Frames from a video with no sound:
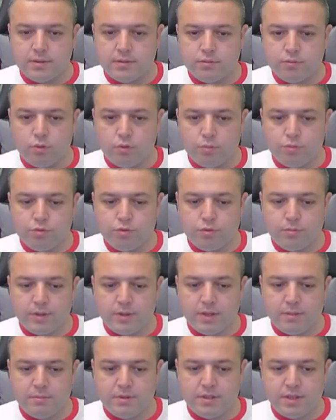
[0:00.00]
top
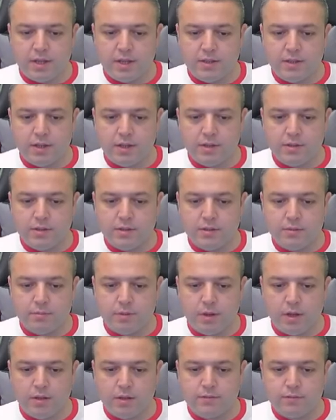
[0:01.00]
sürmeden bir tane daha alalım.
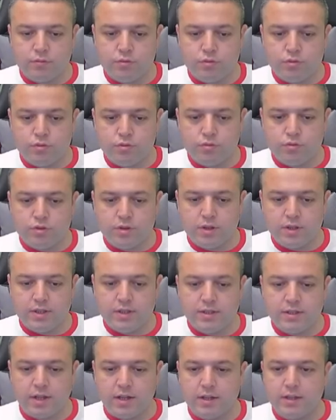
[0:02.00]
Alt vücut gücüne
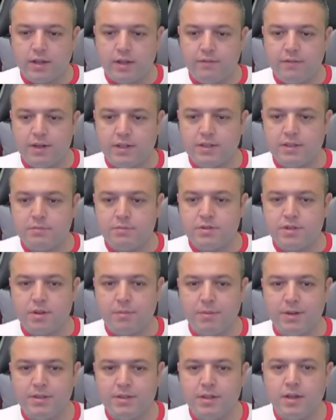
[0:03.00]
iki tane daha verdiğimiz
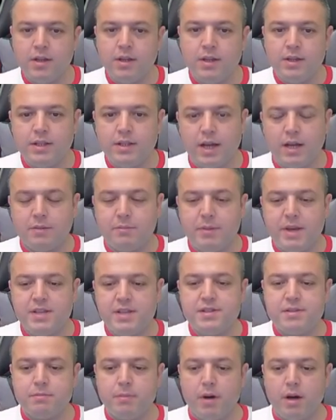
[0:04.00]
zaman yani
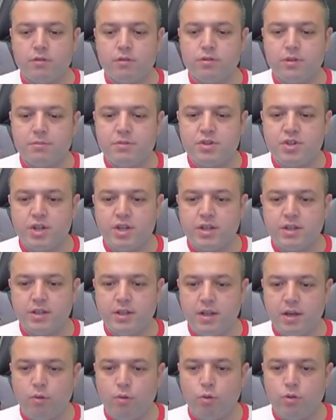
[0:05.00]
Mason Mount da bir
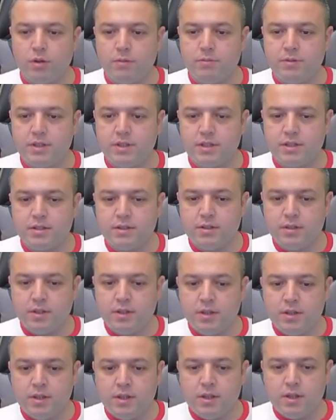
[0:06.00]
şekilde olabilir.
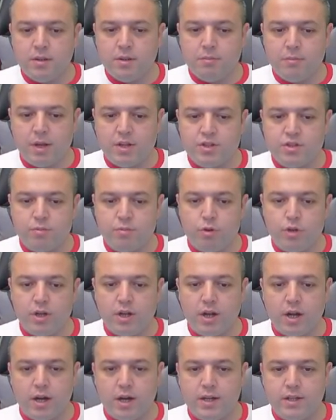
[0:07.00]
Bence böyle
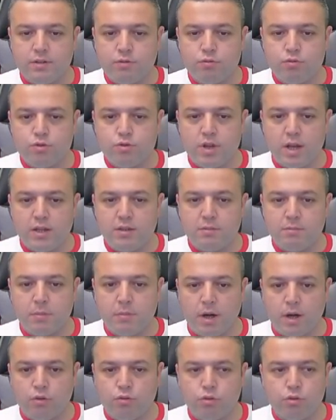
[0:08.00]
gayet güzel,
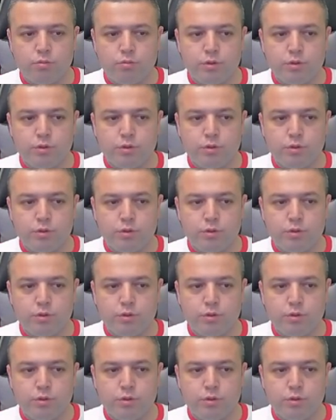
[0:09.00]
makul bir